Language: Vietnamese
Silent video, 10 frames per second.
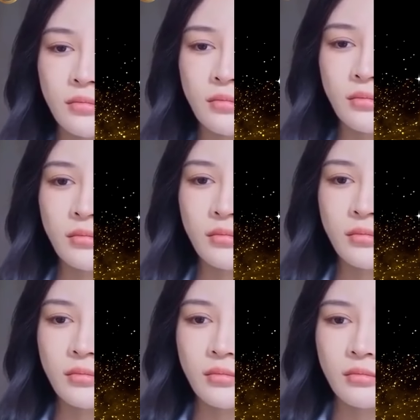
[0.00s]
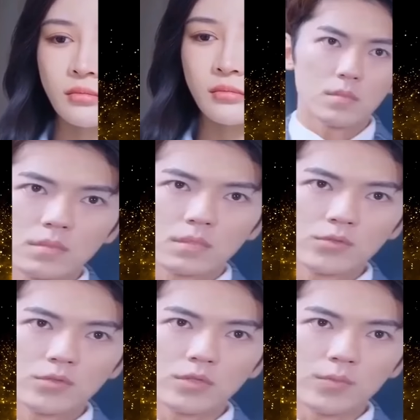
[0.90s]
lắm rồi. Khi xưa
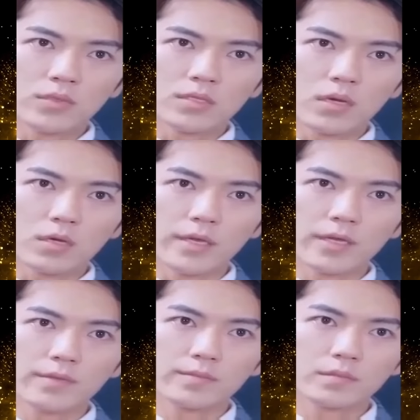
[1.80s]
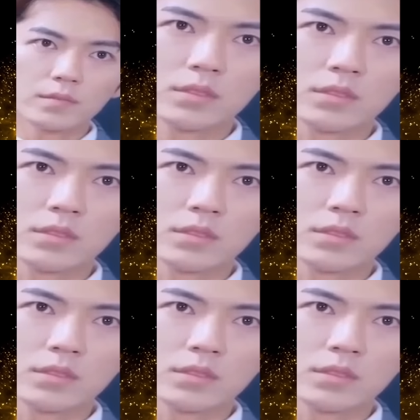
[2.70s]
cô không từ mà biệt, không hề cho